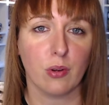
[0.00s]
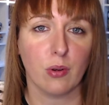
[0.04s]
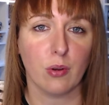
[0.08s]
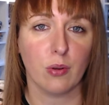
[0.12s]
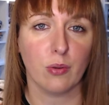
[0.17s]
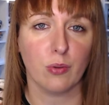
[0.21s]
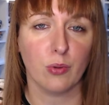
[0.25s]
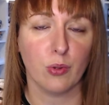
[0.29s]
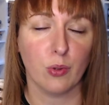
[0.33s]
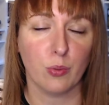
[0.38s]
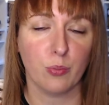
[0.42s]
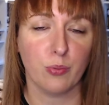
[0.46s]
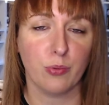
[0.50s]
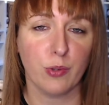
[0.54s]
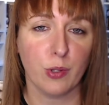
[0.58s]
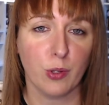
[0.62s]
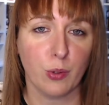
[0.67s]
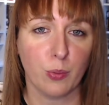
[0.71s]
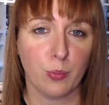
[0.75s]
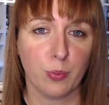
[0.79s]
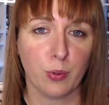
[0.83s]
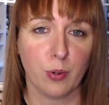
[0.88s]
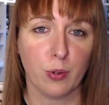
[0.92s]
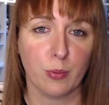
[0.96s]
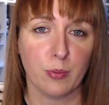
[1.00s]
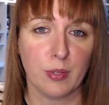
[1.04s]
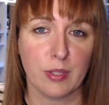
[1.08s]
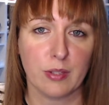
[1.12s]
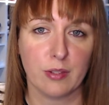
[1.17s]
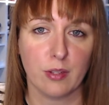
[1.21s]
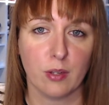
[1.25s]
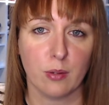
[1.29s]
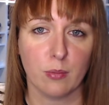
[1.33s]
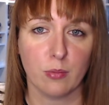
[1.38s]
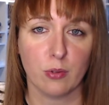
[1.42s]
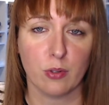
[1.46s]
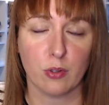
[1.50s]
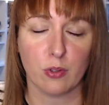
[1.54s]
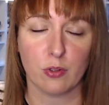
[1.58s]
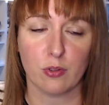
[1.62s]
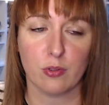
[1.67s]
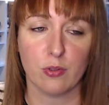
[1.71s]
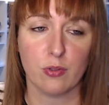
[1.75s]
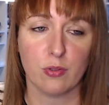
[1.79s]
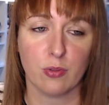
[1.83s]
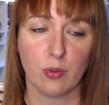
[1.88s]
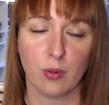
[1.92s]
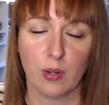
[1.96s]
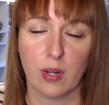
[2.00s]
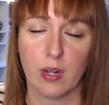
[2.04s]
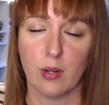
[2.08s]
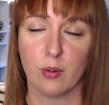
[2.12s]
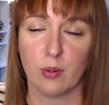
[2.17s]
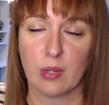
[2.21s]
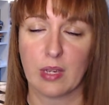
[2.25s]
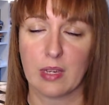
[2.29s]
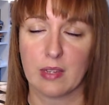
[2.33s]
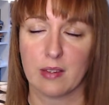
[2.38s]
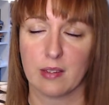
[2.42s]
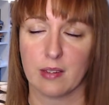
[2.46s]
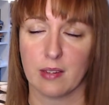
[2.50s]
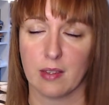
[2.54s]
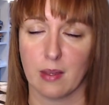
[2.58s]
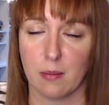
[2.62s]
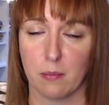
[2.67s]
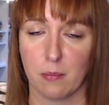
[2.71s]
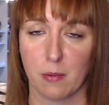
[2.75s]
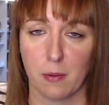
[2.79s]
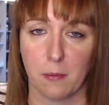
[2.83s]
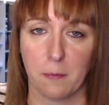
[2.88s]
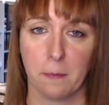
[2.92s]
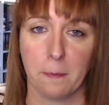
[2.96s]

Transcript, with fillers: depuis le premier tome jusque-là le quatrième.